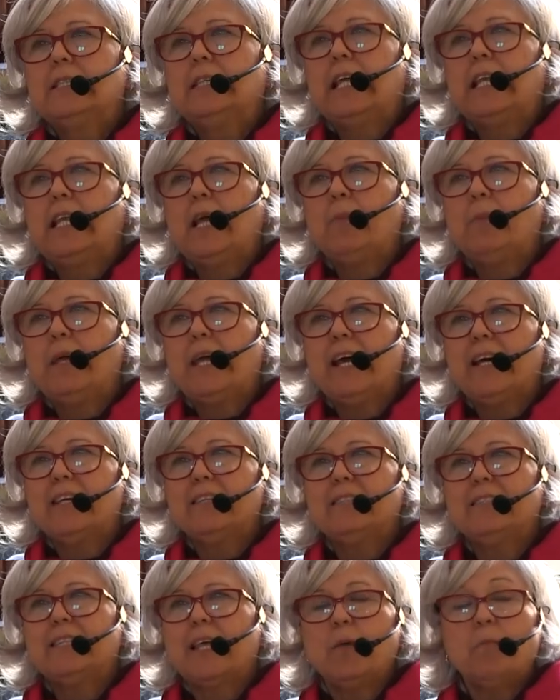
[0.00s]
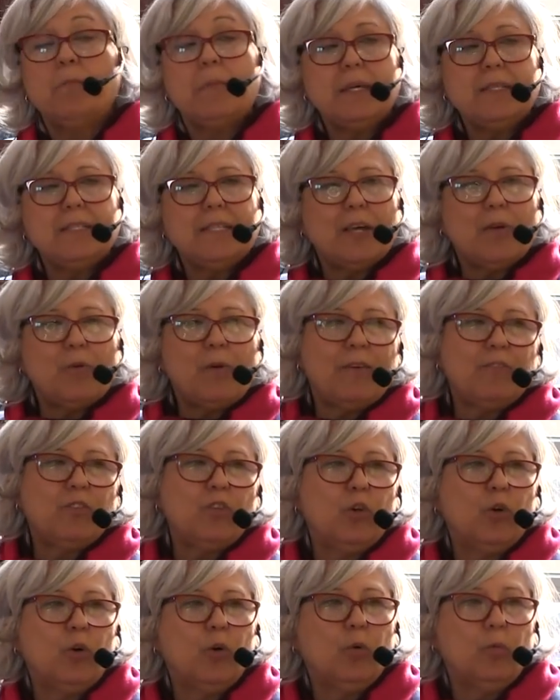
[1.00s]
tenía mi hija seis meses
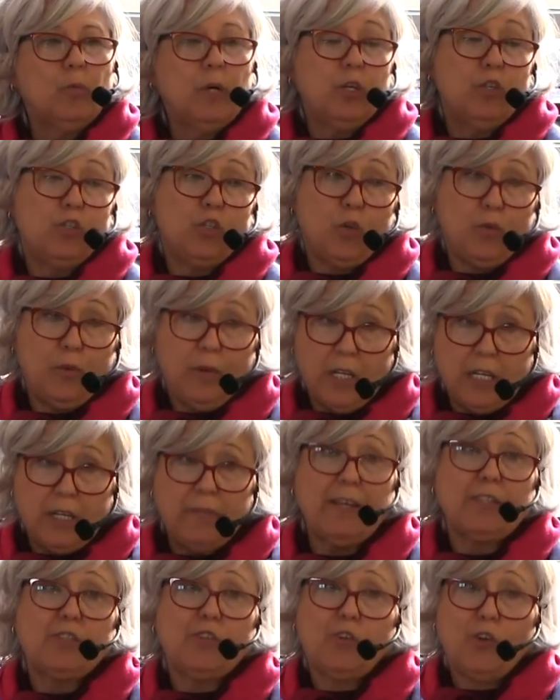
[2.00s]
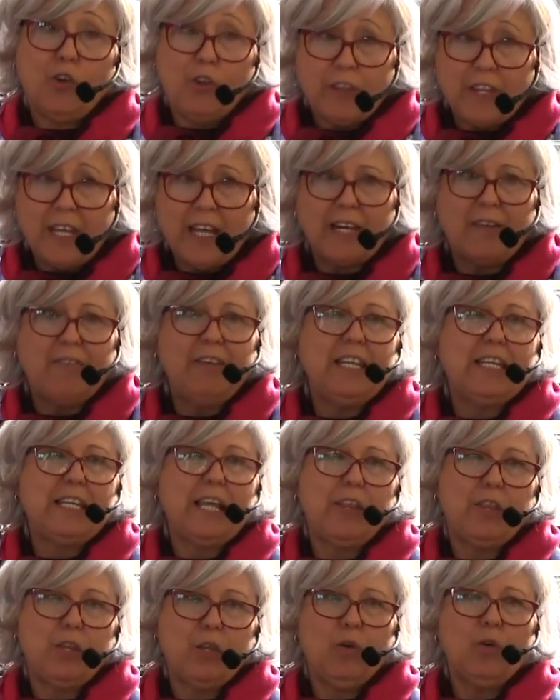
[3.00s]
cuando, bueno, yo iba todos los días a
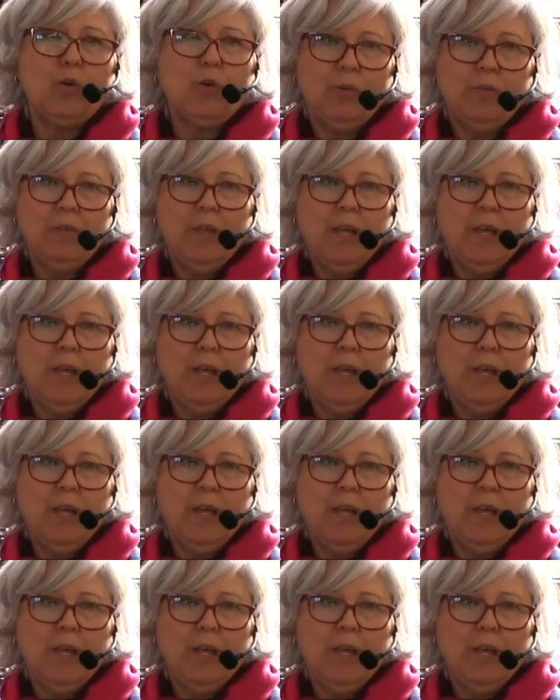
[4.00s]
rehabilitación